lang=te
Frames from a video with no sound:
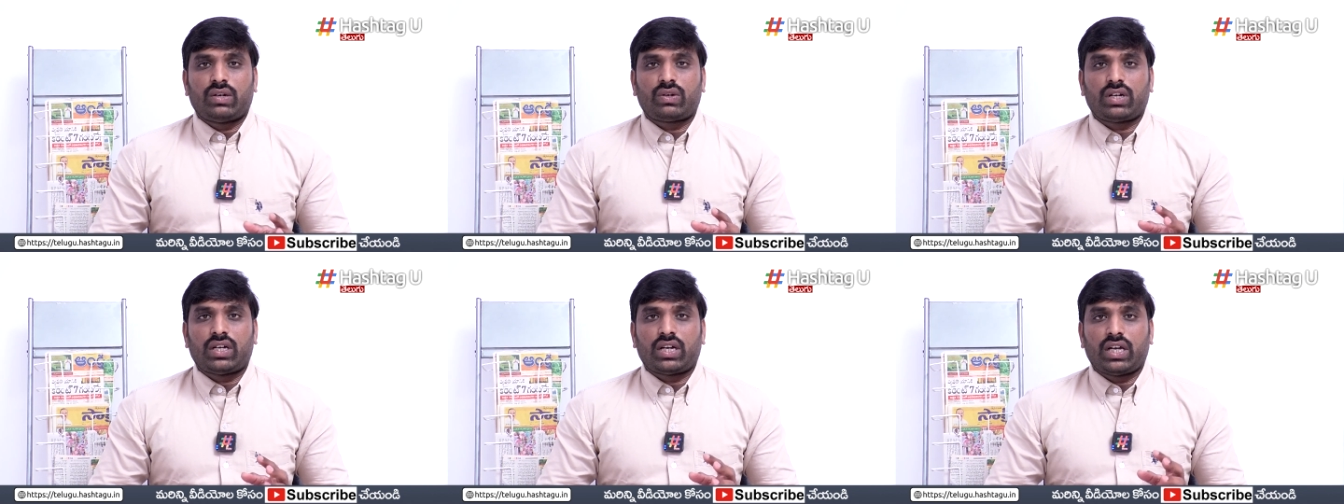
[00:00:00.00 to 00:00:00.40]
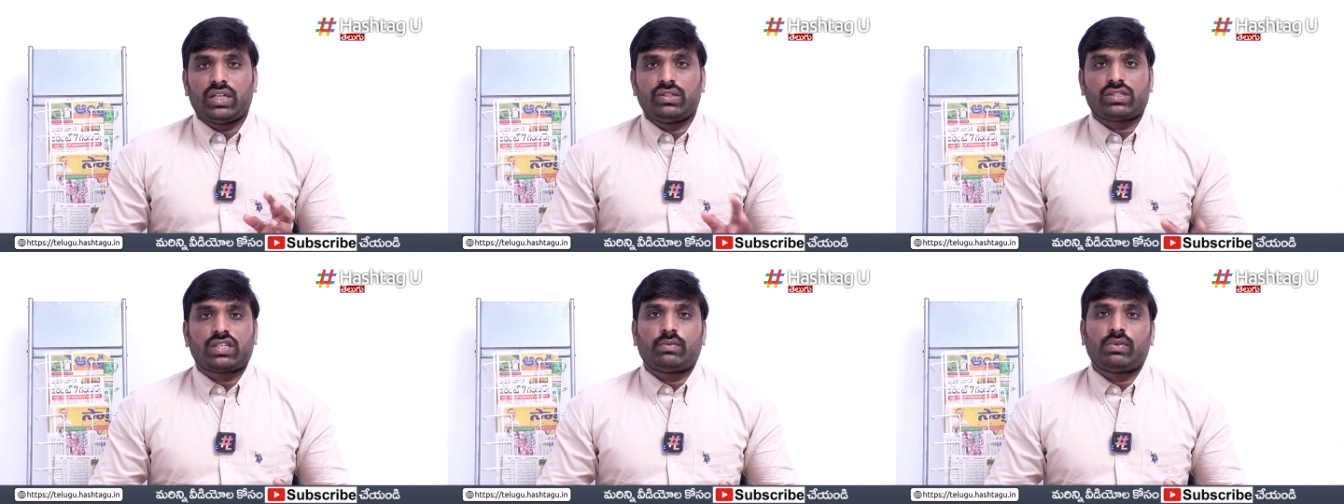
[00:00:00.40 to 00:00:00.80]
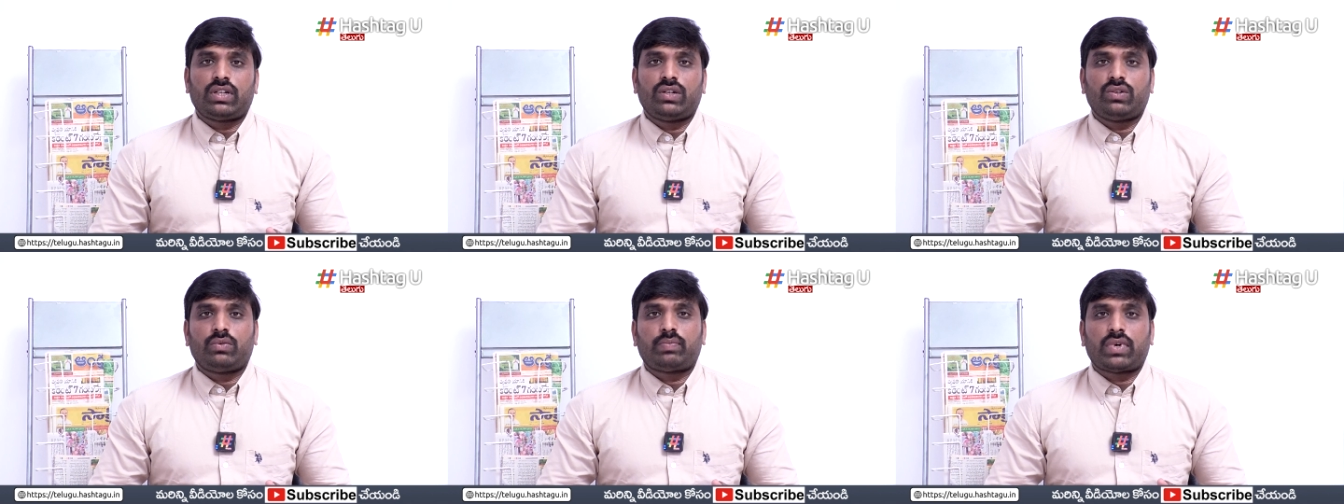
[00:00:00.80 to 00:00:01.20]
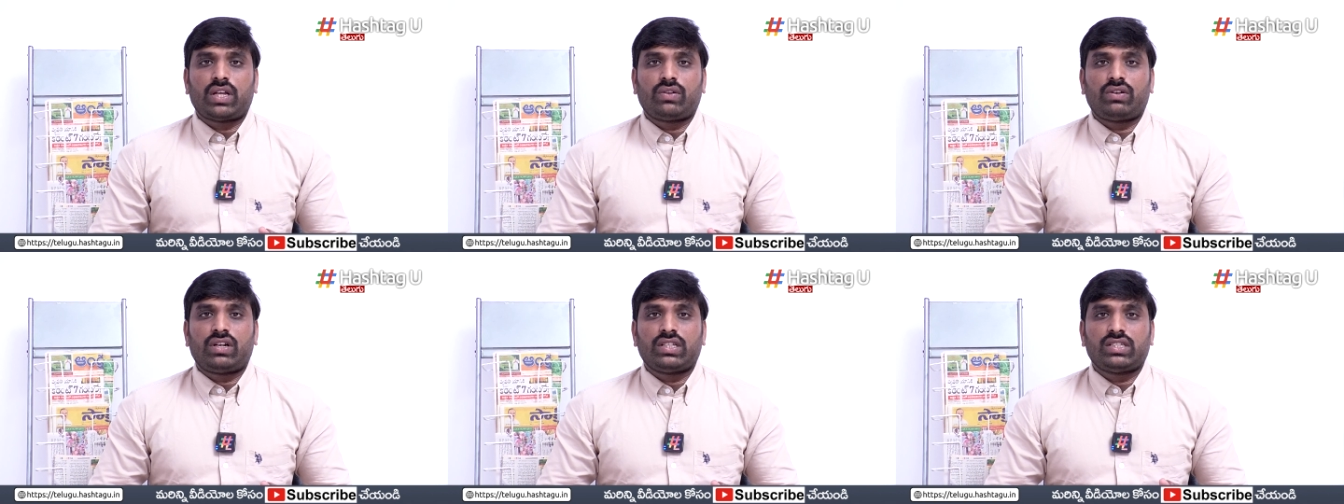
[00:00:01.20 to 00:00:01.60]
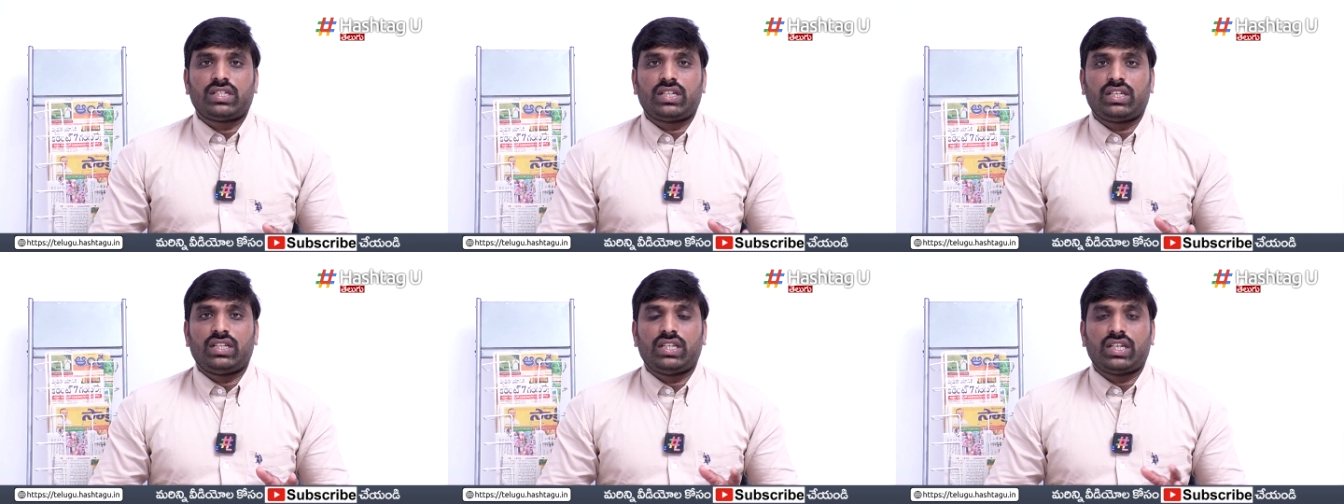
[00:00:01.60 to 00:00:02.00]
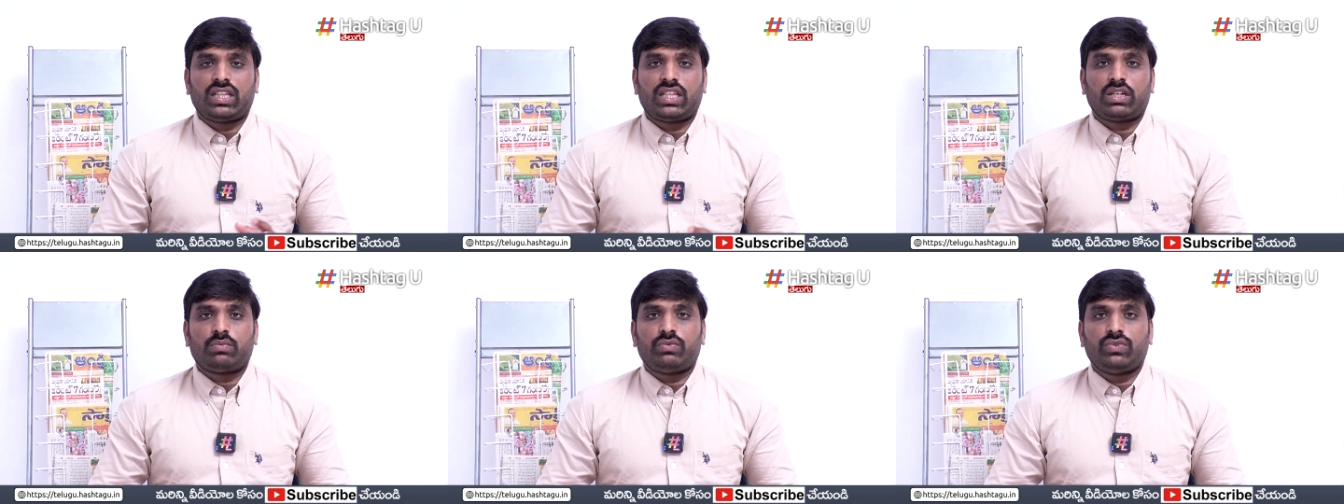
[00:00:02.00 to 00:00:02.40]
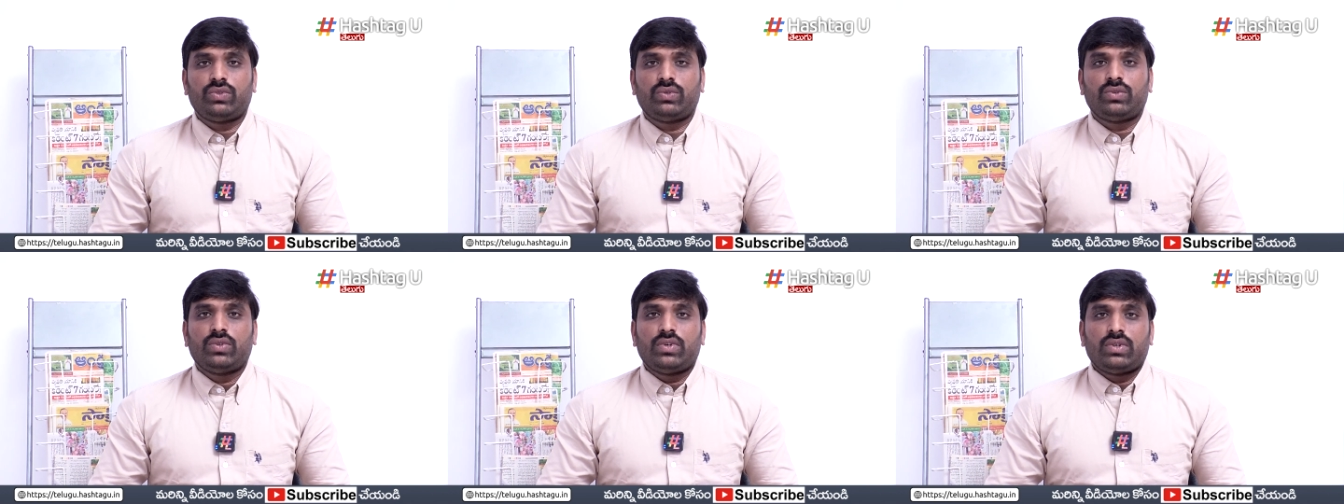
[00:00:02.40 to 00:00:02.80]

ఒక ఐదు సభల్లో పాల్గొనడం జరిగింది అంతకుముందు